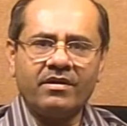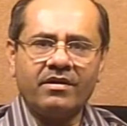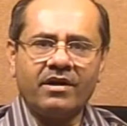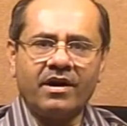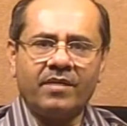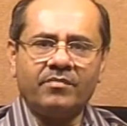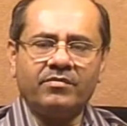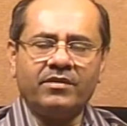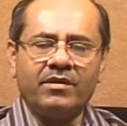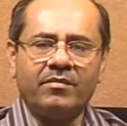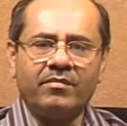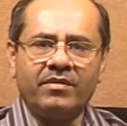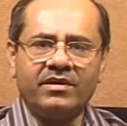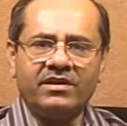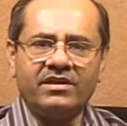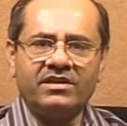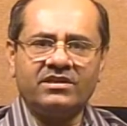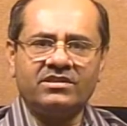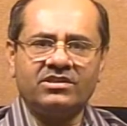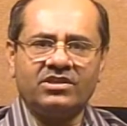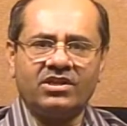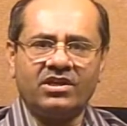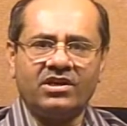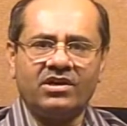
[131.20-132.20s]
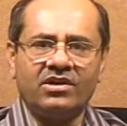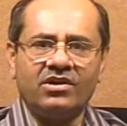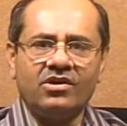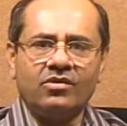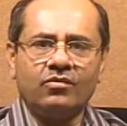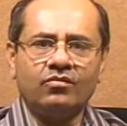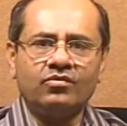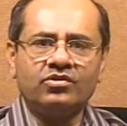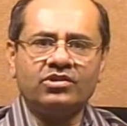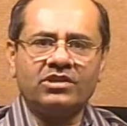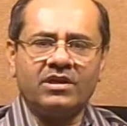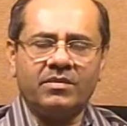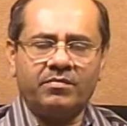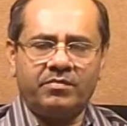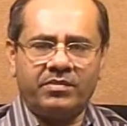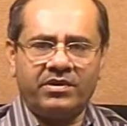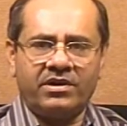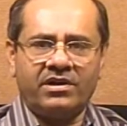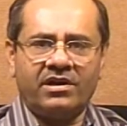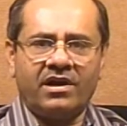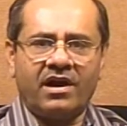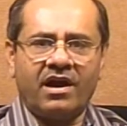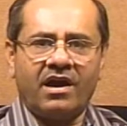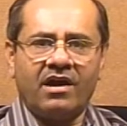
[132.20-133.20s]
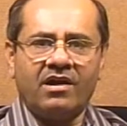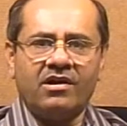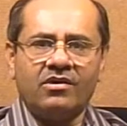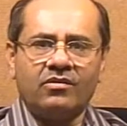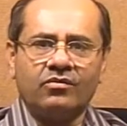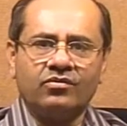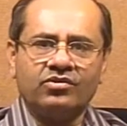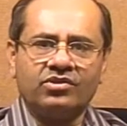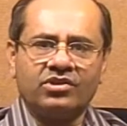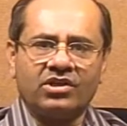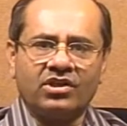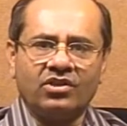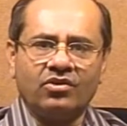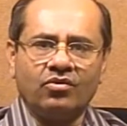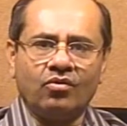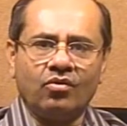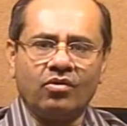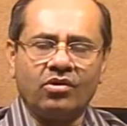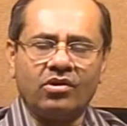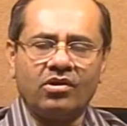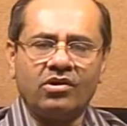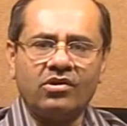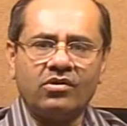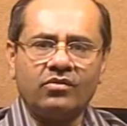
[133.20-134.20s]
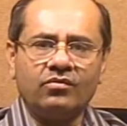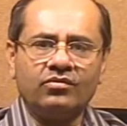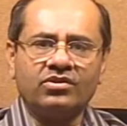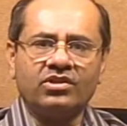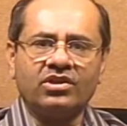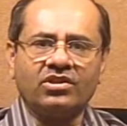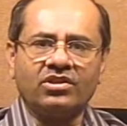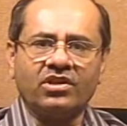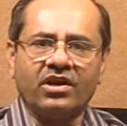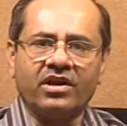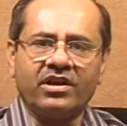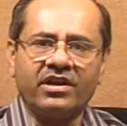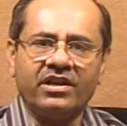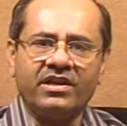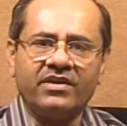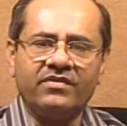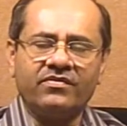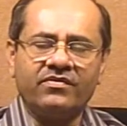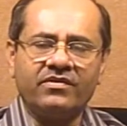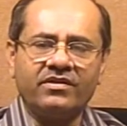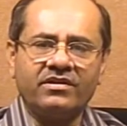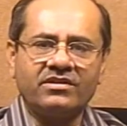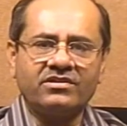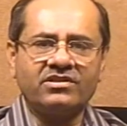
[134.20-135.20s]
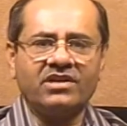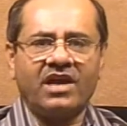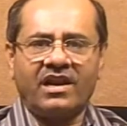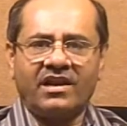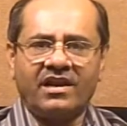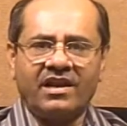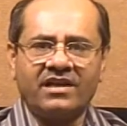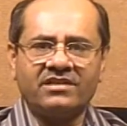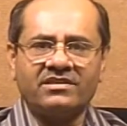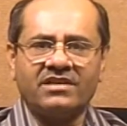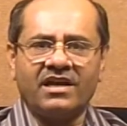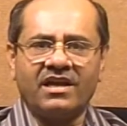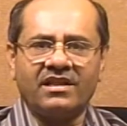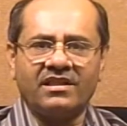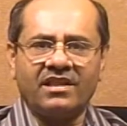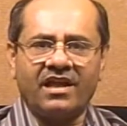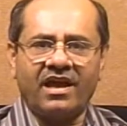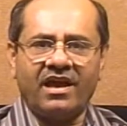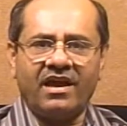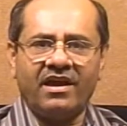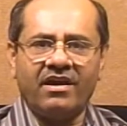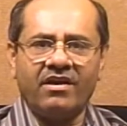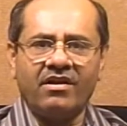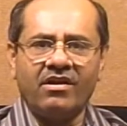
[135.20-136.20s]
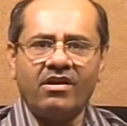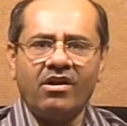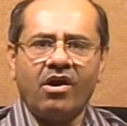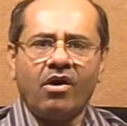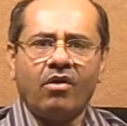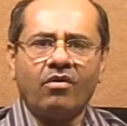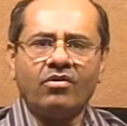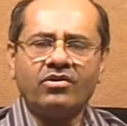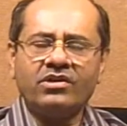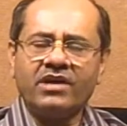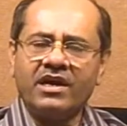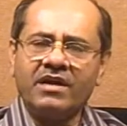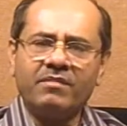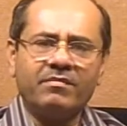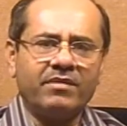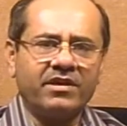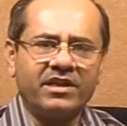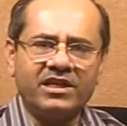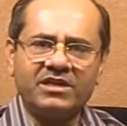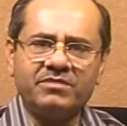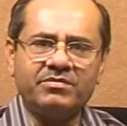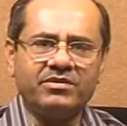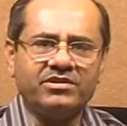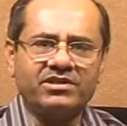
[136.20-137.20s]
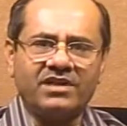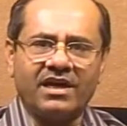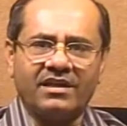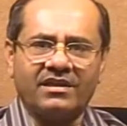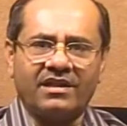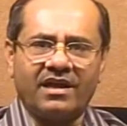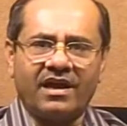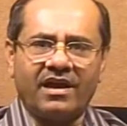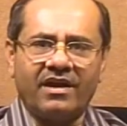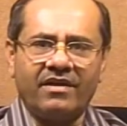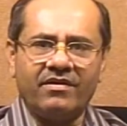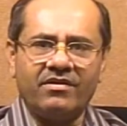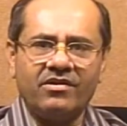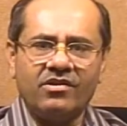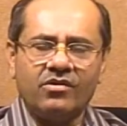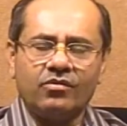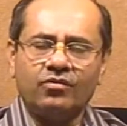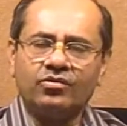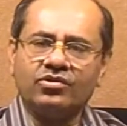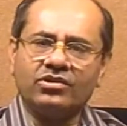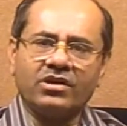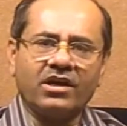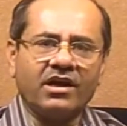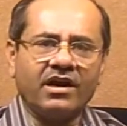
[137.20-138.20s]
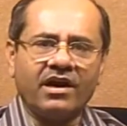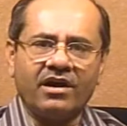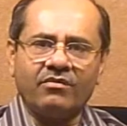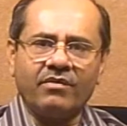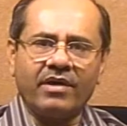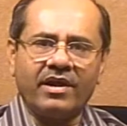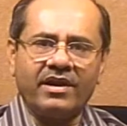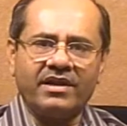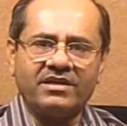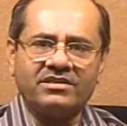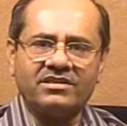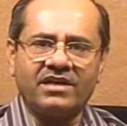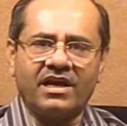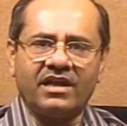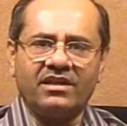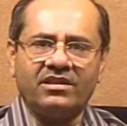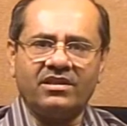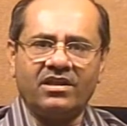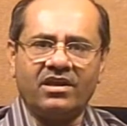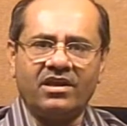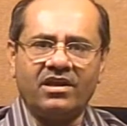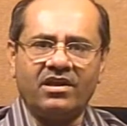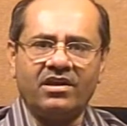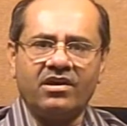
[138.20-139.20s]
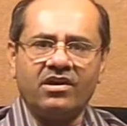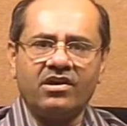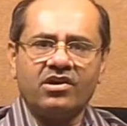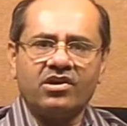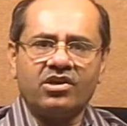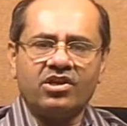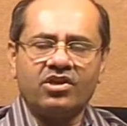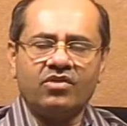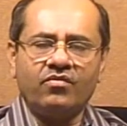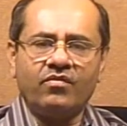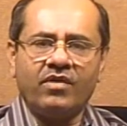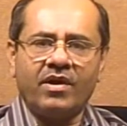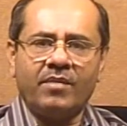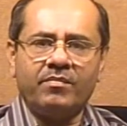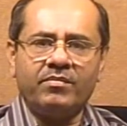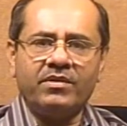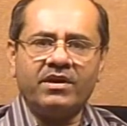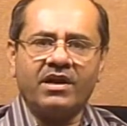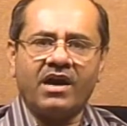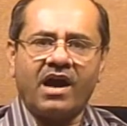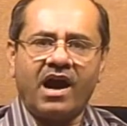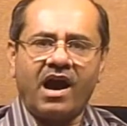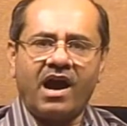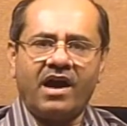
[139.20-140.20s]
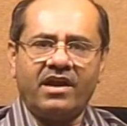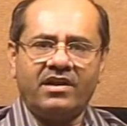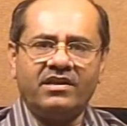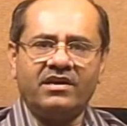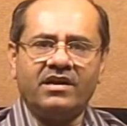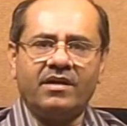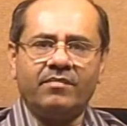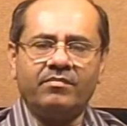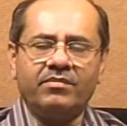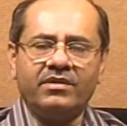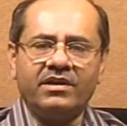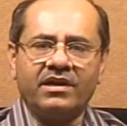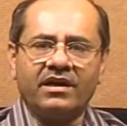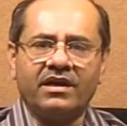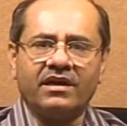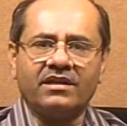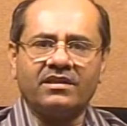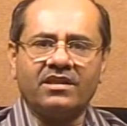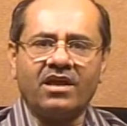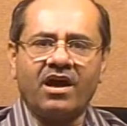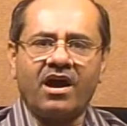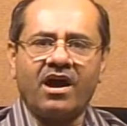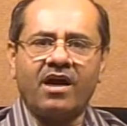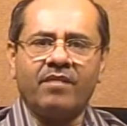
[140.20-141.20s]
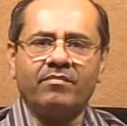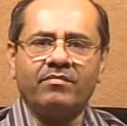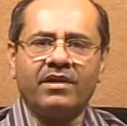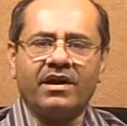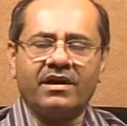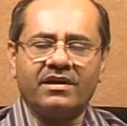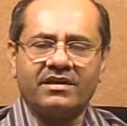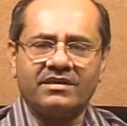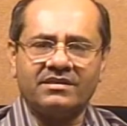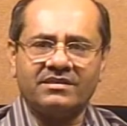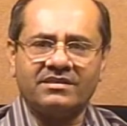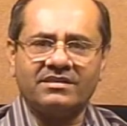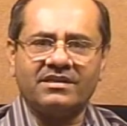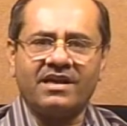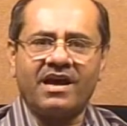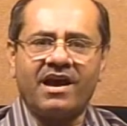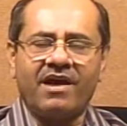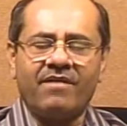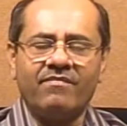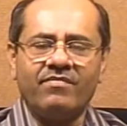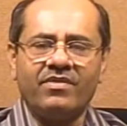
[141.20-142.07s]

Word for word: अपने मरीज से उसकी पीड़ा उसके दुख उसकी तकलीफ़ जानना चाहता है और यही मरीज भी चाहता है उसके घर वाले चाहते हैं कि वे अपनी कहानी अपनी कथा अपना किस्सा